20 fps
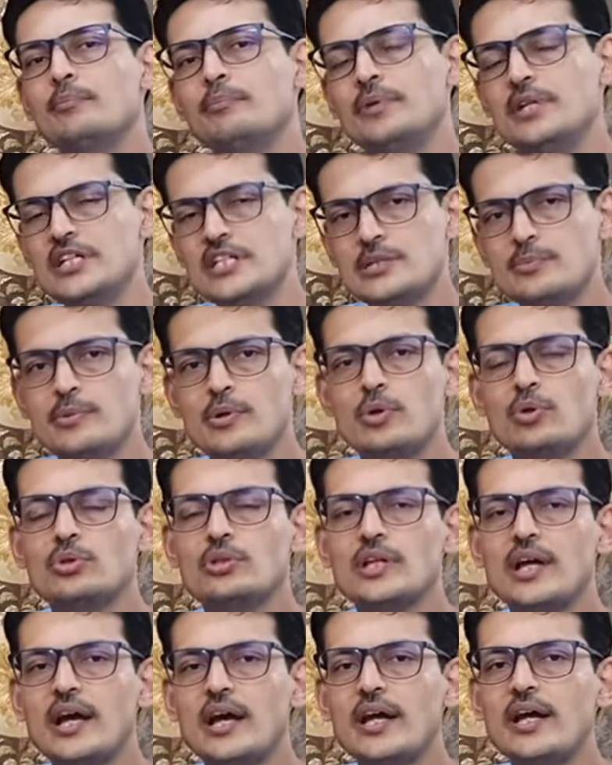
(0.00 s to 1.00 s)
बीच में
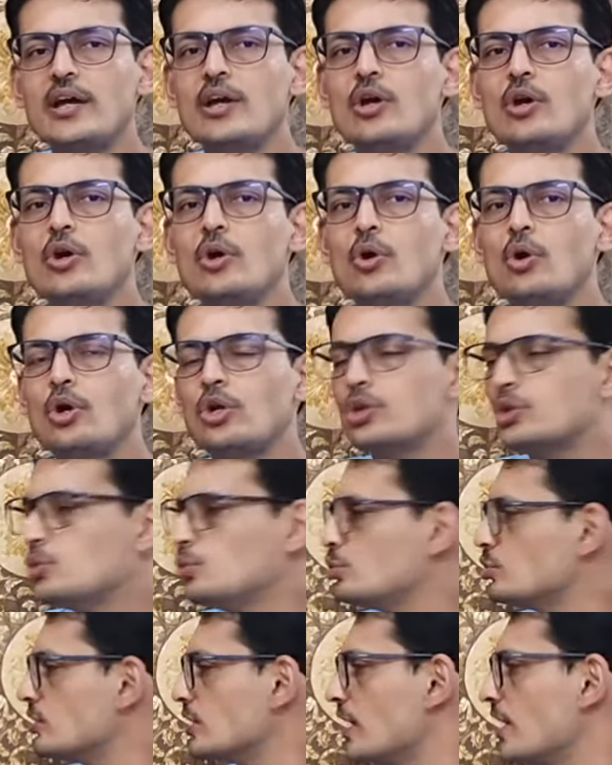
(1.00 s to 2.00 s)
होता है और
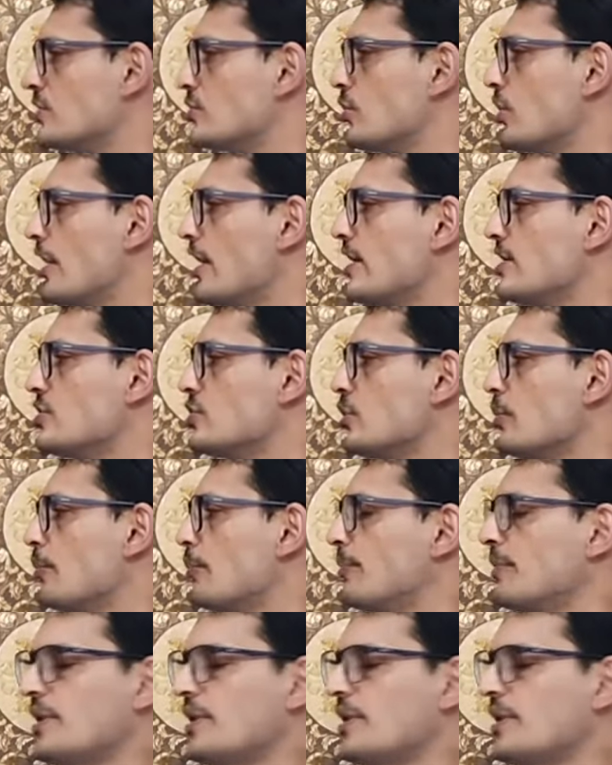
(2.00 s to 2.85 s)
दूसरा जॉइंट जो